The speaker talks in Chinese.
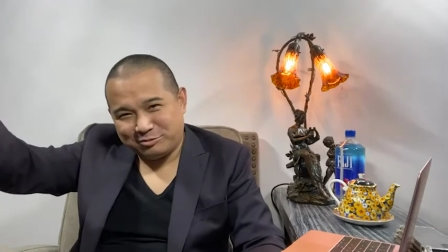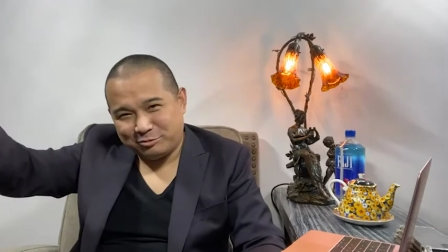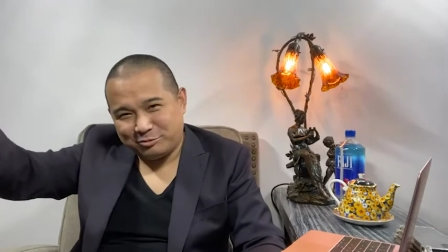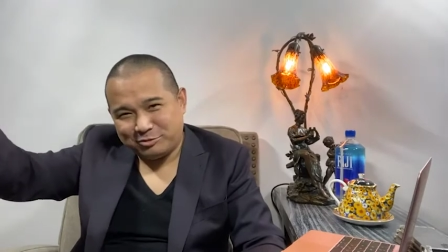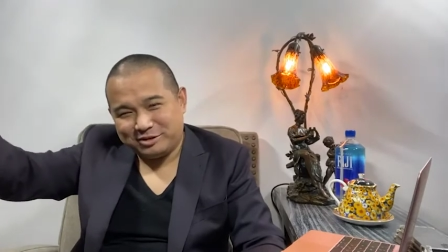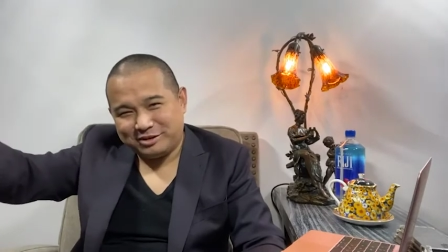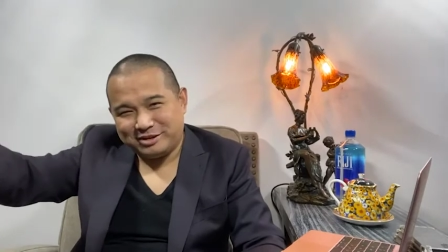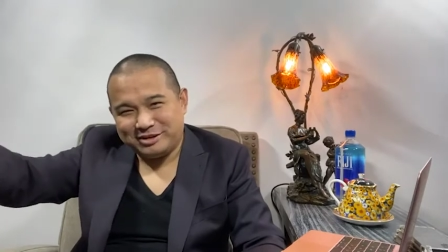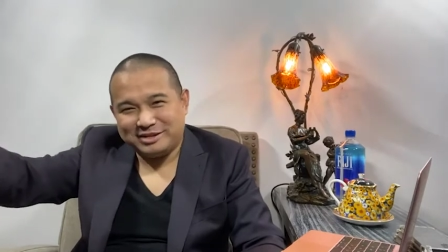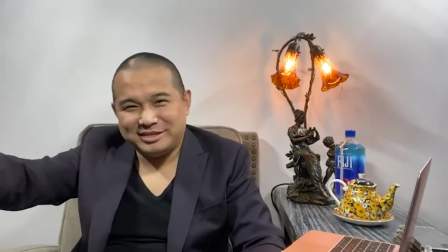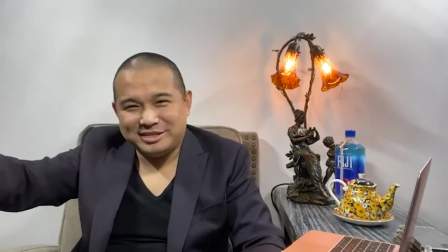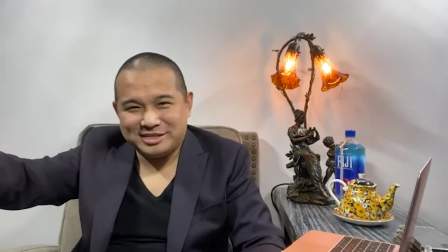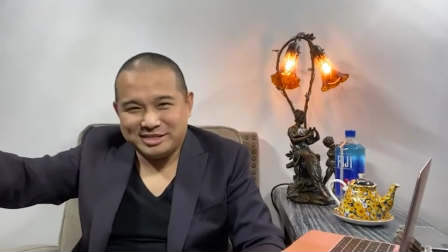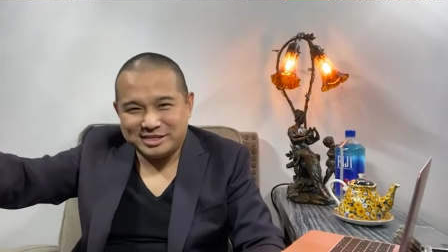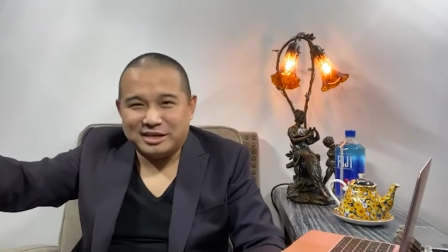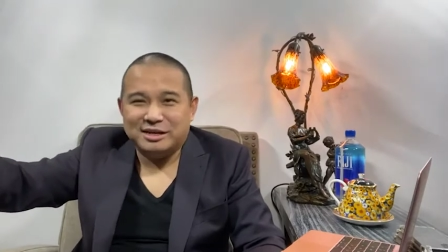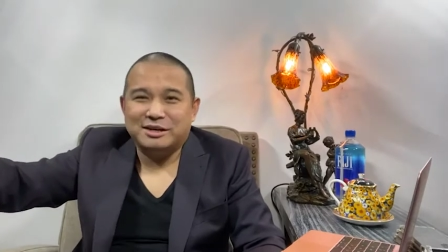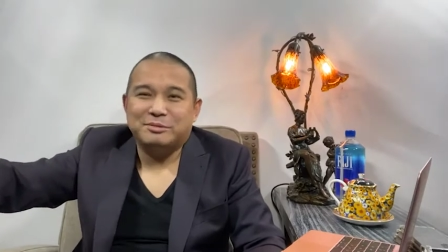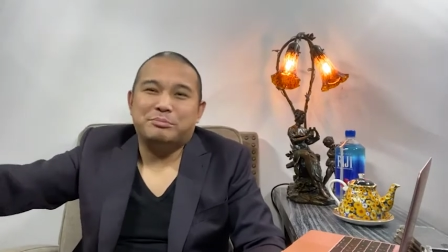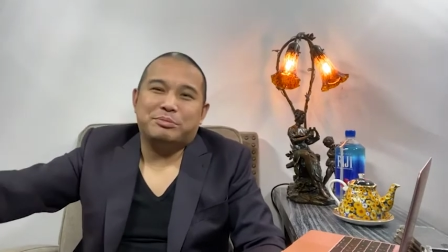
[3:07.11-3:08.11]
我
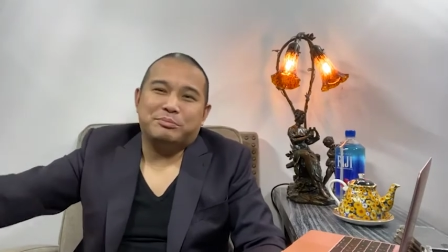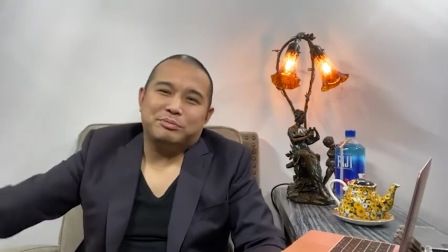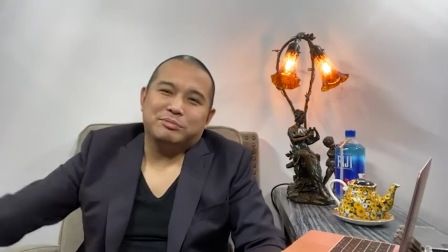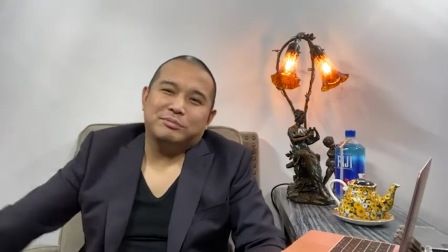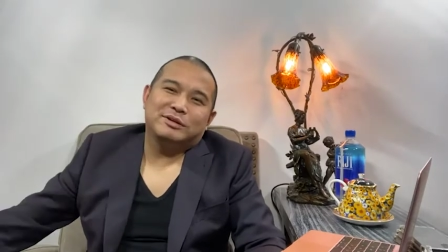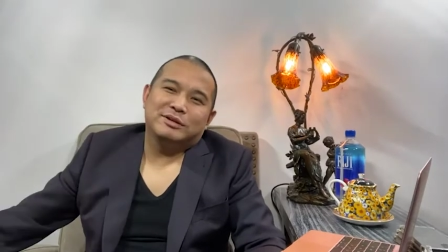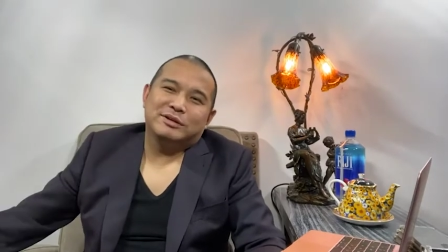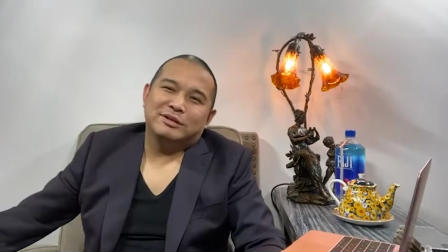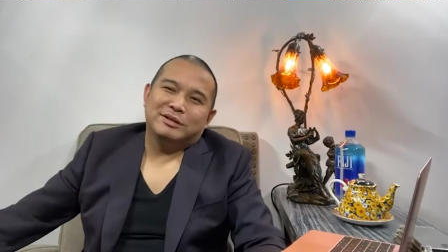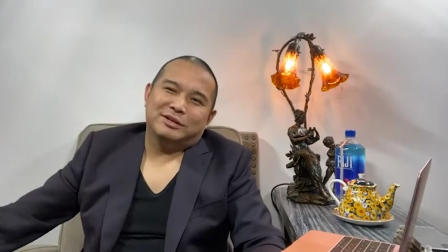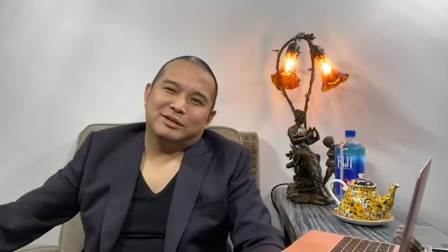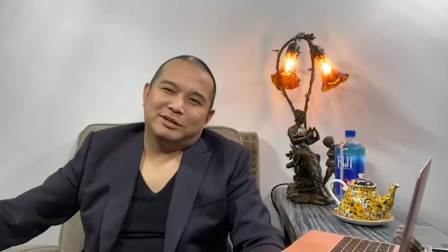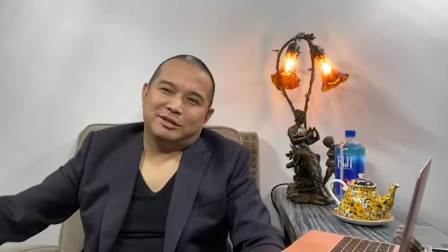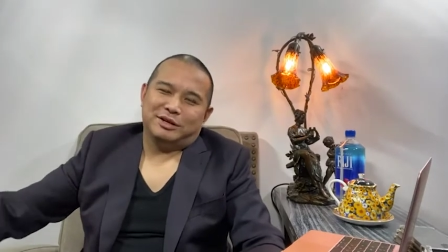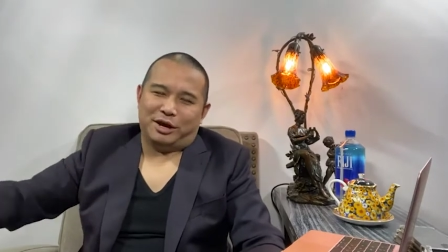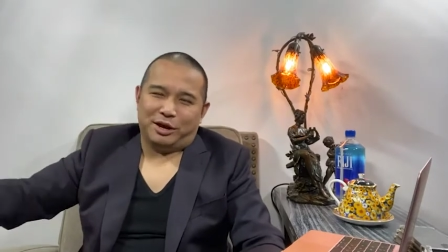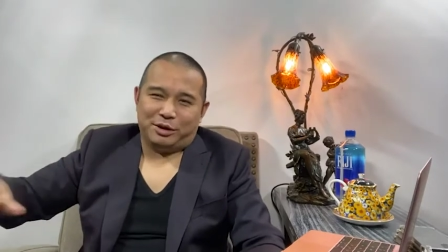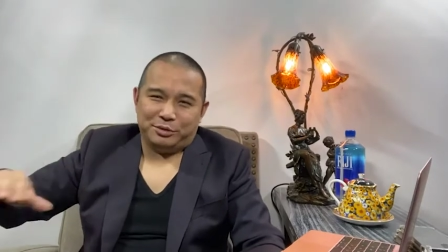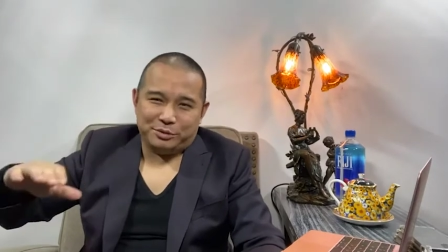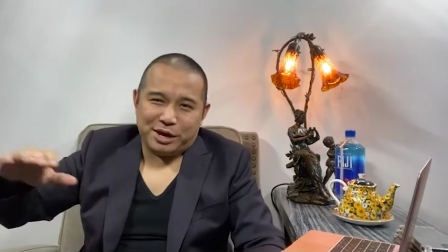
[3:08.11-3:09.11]
几个
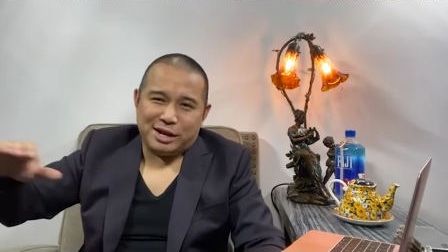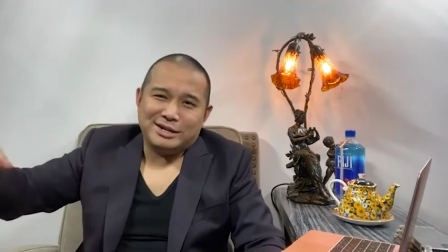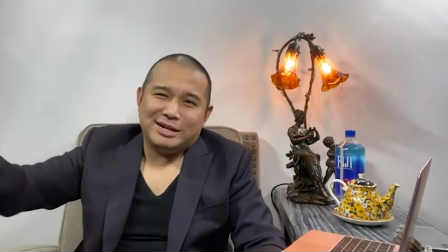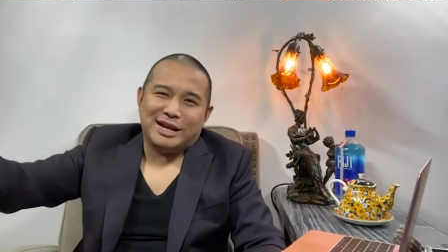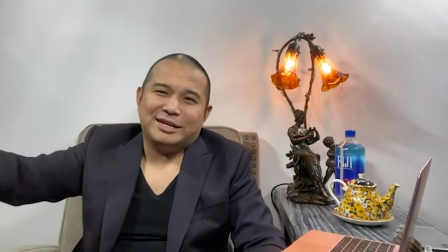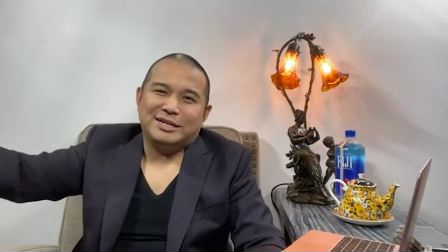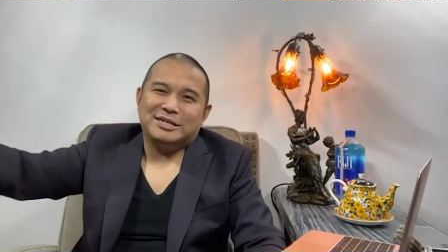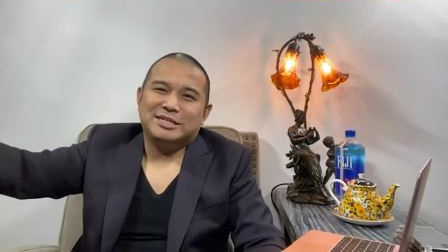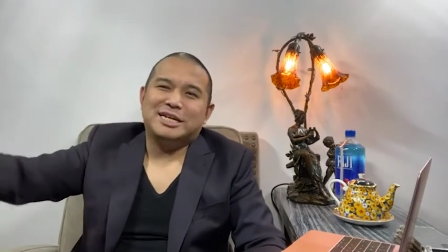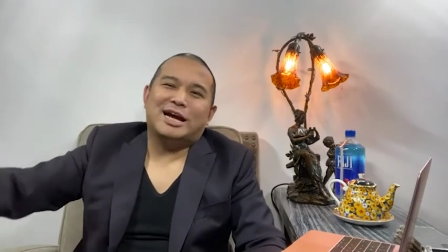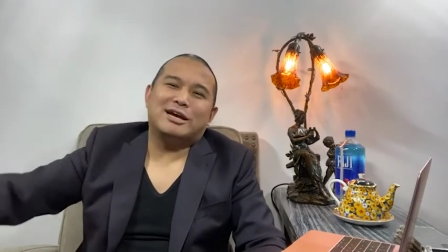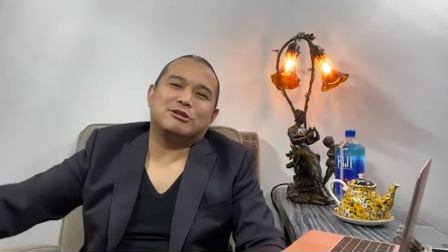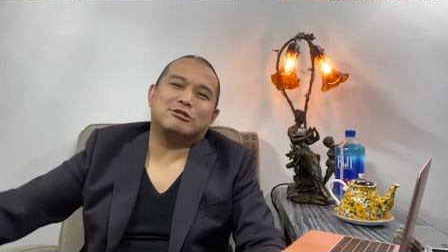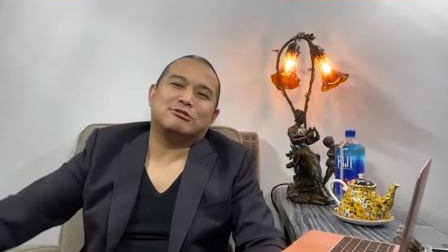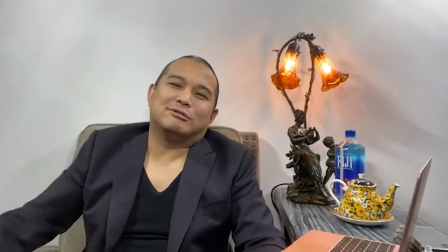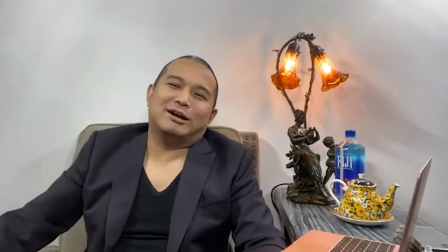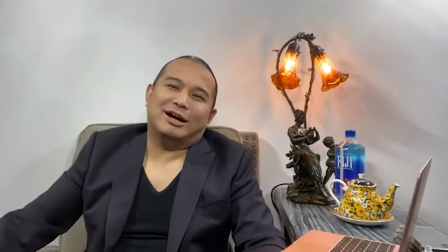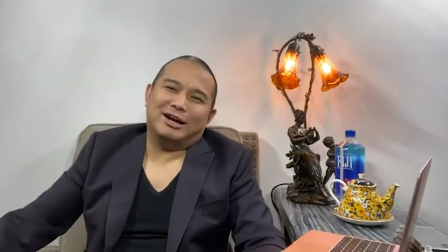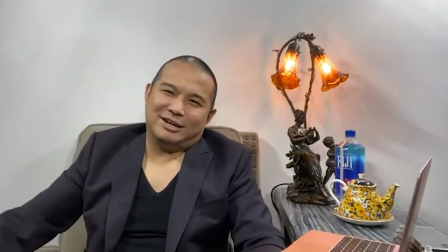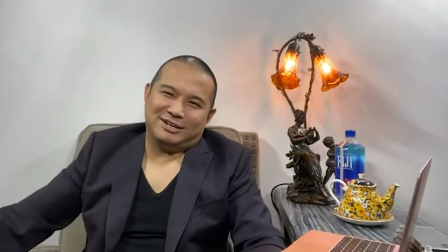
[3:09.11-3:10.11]
呃原来的下
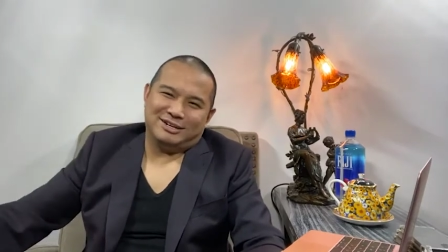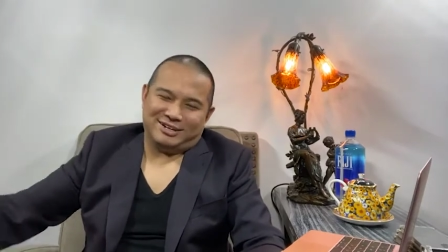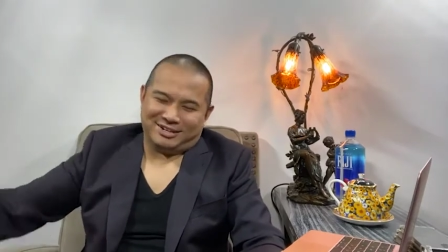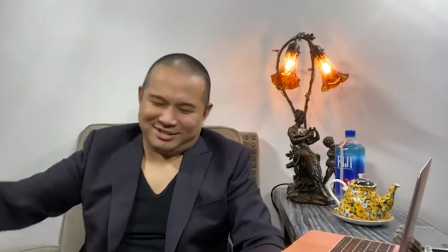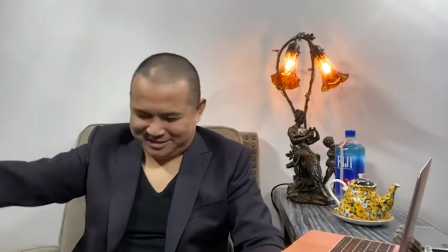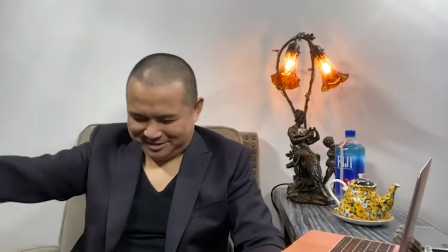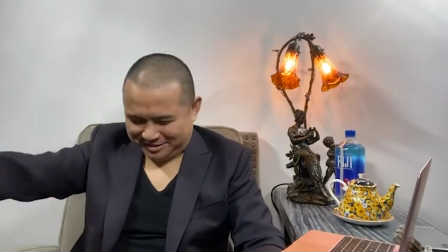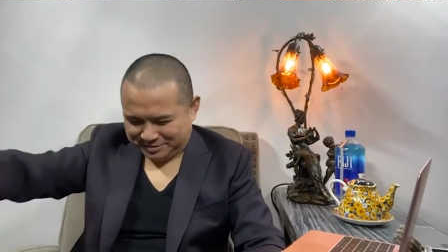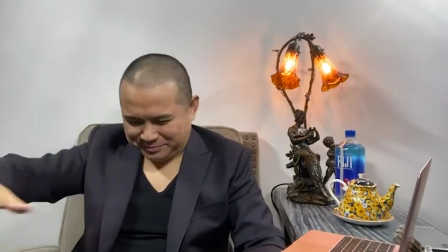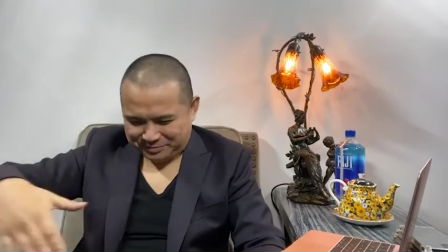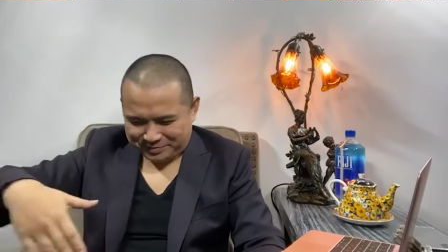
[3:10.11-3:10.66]
属啊，